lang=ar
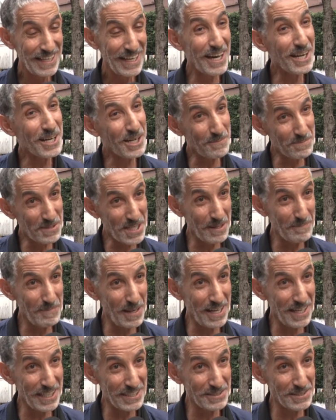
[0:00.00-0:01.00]
اكم
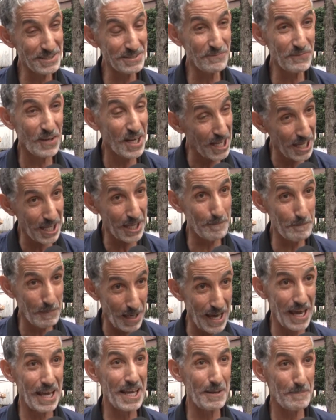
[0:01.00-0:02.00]
شباب فريق
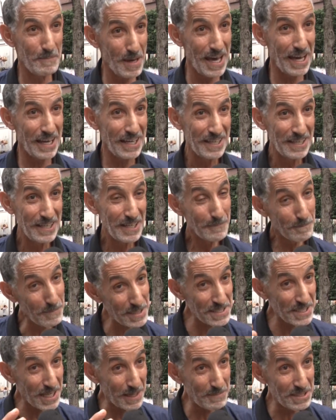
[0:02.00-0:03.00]
باهي باهي
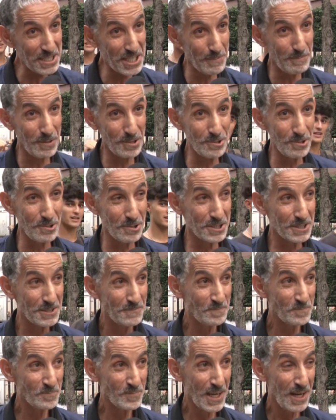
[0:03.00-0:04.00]
بصح ما تشبكتوش
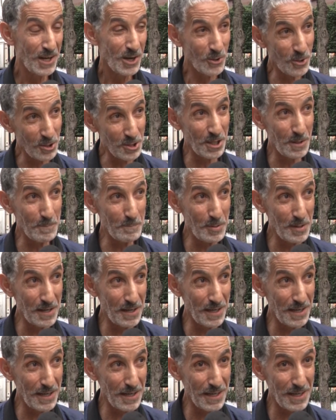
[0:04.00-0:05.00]
نطلب
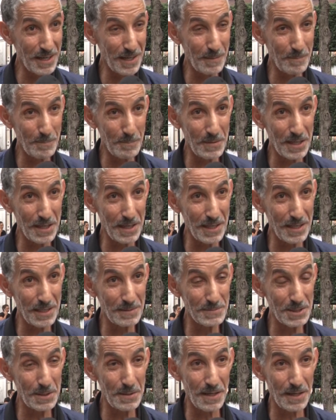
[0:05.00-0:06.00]
آه،
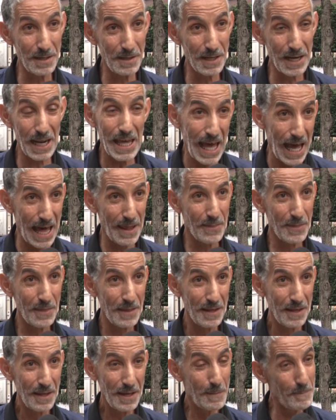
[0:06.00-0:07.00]
من آه، رياض
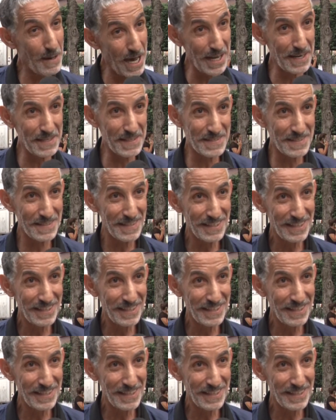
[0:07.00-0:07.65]
محرز